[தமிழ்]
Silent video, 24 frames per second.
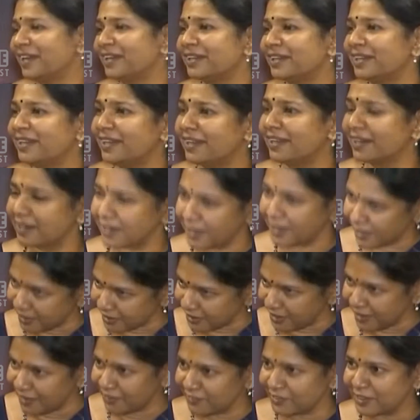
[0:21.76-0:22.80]
என் அருகிலே
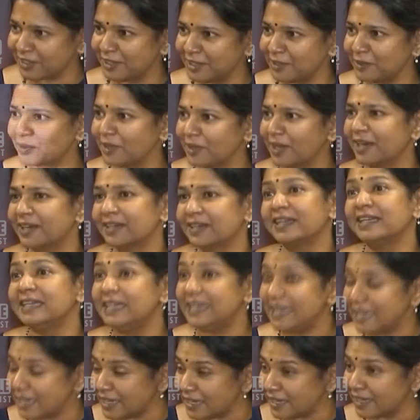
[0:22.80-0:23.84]
இருக்கிறார்கள் அவர்களையும் கேளுங்க
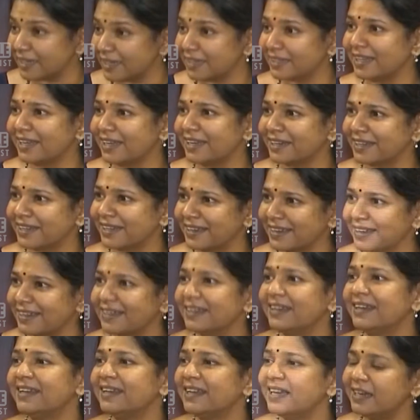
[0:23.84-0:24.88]
நீங்க இங்கே தான் இருக்கீங்க
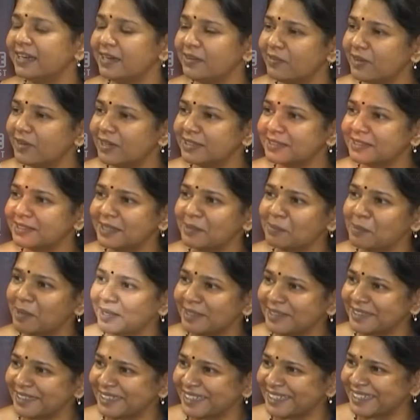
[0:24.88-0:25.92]
என்ன வளர்ச்சியை
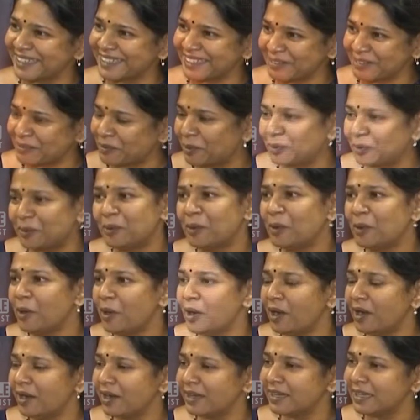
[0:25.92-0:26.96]
பார்த்துருக்கீங்க ஒன்
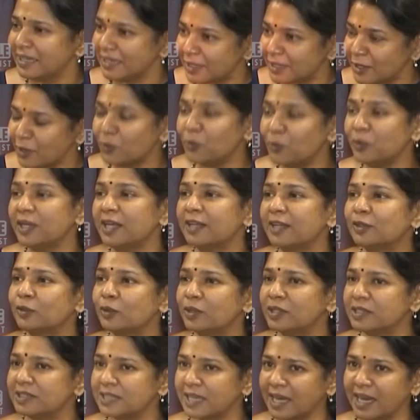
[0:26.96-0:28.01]
இருக்கக்கூடிய
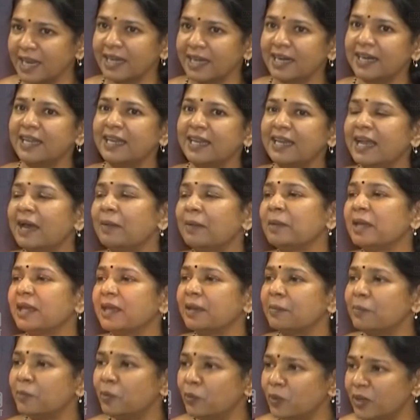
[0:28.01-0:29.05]
தொழிற்சாலைகள் எல்லாம்
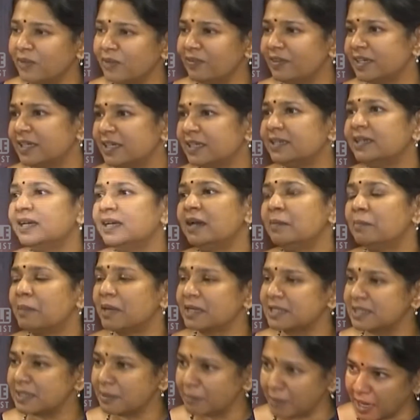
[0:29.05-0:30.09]
இங்கே மூடிவிட்டு
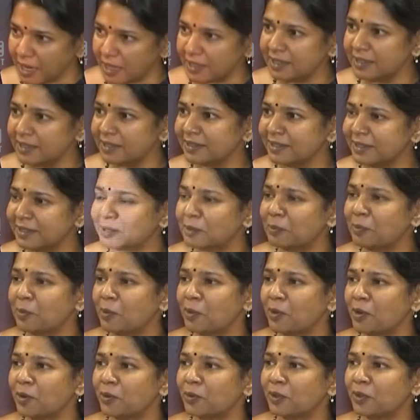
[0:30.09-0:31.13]
மற்ற மாநிலங்களுக்கு
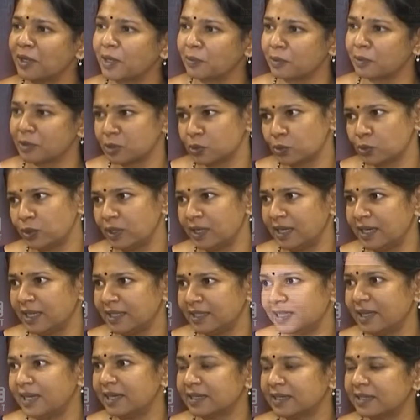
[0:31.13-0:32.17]
போகக்கூடிய ஒரு
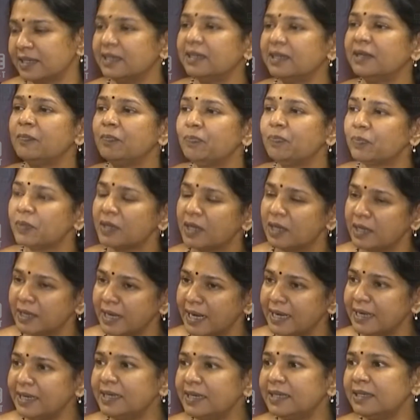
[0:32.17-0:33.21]
சூழ்நிலை தான் இருக்கு
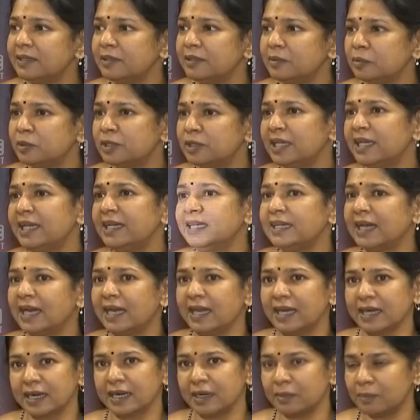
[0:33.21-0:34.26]
ரெண்டு
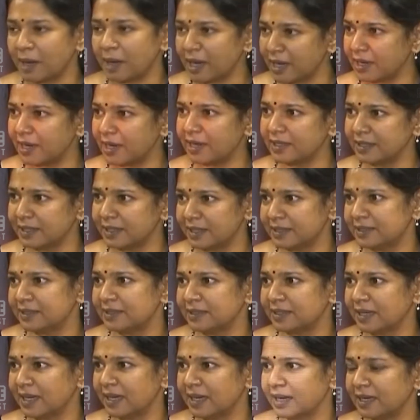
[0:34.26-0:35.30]
முதலீட்டாளர்கள் மாநாடு
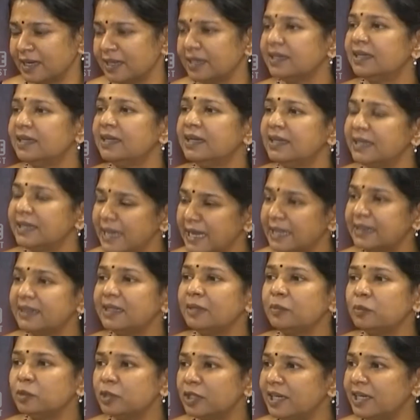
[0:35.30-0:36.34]
நடத்திருக்காங்க
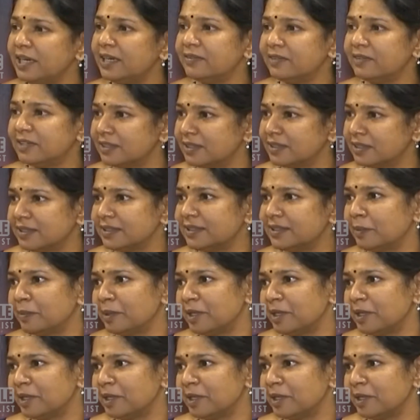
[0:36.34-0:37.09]
எந்த முதலீடு வந்திருக்கு